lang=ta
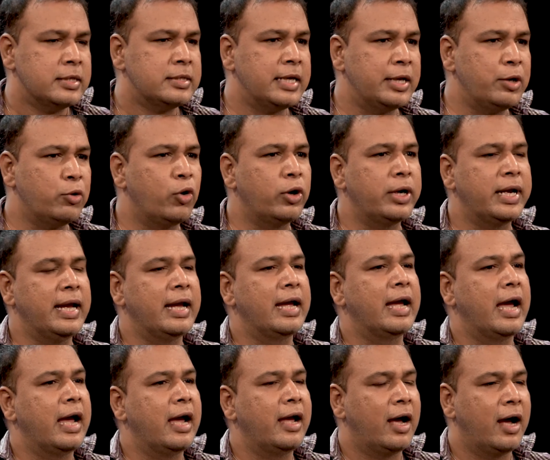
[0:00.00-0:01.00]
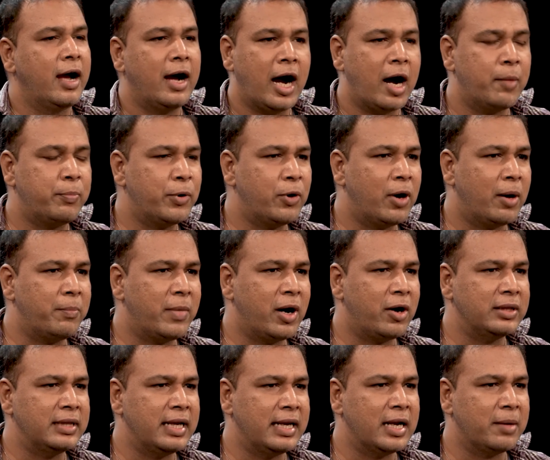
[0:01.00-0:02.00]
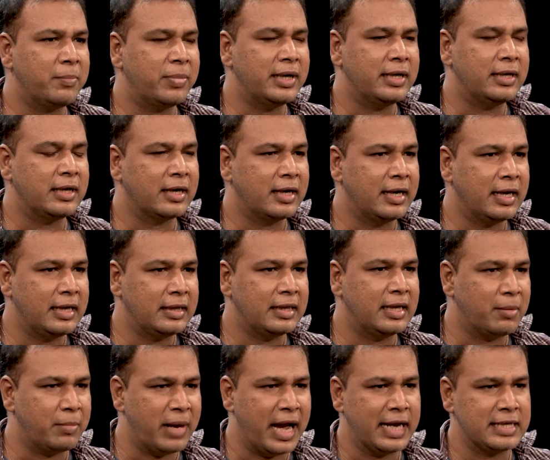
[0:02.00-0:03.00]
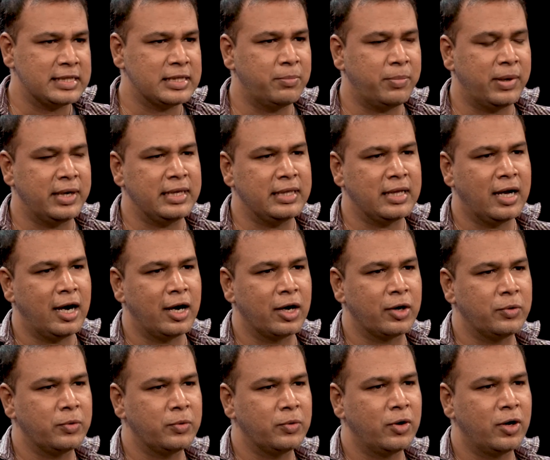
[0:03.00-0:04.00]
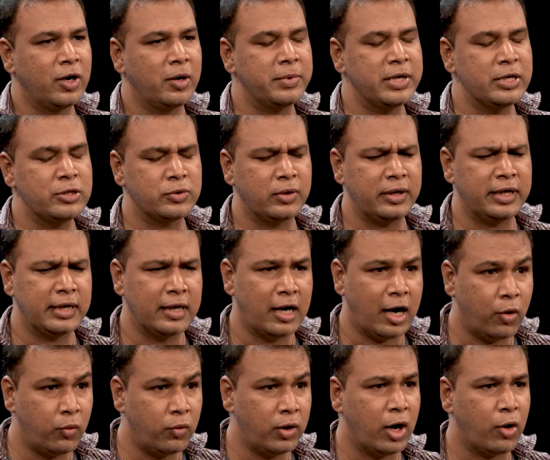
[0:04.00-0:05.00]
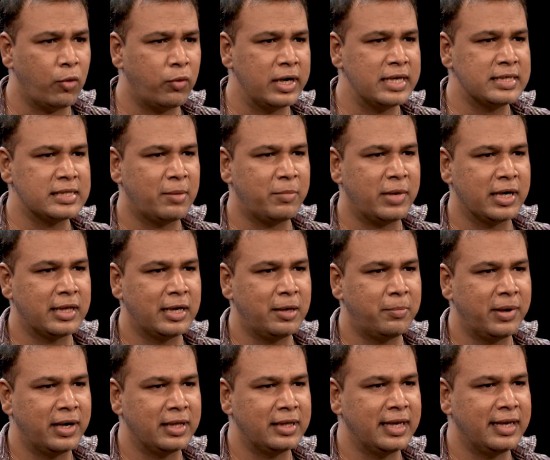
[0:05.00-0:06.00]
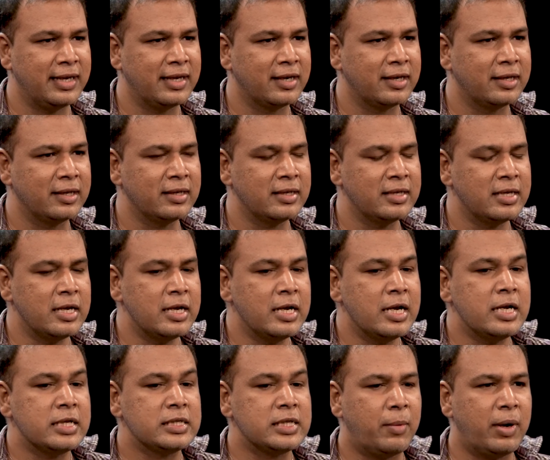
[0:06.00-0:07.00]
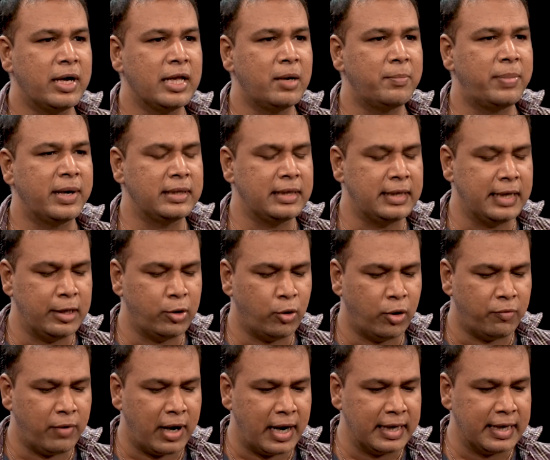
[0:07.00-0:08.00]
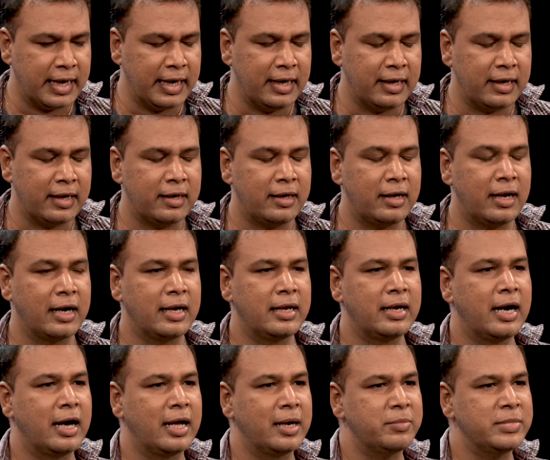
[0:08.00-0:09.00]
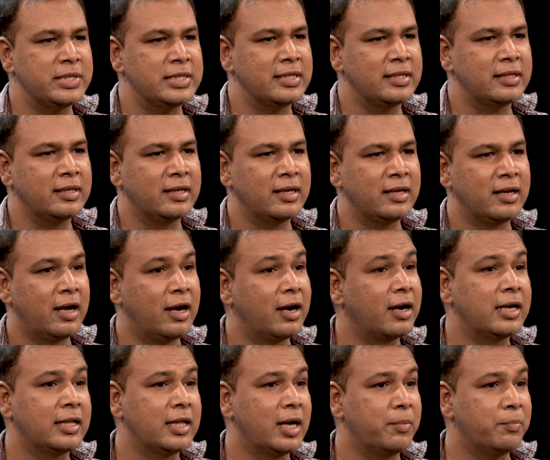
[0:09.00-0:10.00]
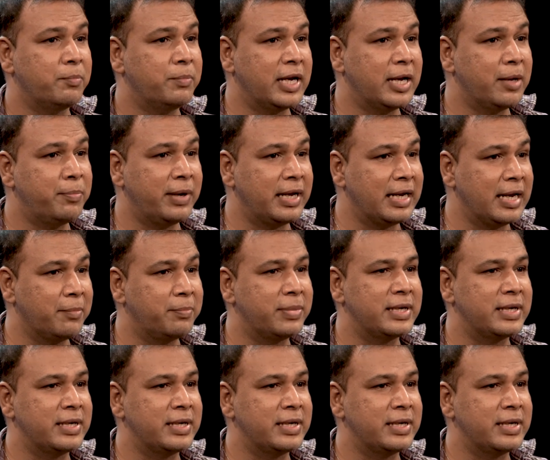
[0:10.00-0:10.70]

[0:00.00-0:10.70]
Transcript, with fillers: சரி ஓகே அப்போவும் அம்மா வந்து என்ன பண்ணிட்டாங்க இது நம்ம அக்செப்ட் பண்ணி தான் ஆகணும் அப்படின்னு சொல்லிட்டு அவங்களும் அவங்களே சமாதானப்படுத்திக்கிட்டாங்க சமாதானப்படுத்திட்டு என்னோடய வாழ்க்கை நகர ஆரம்பிச்சுது அங்கே தான் மிகப்பெரிய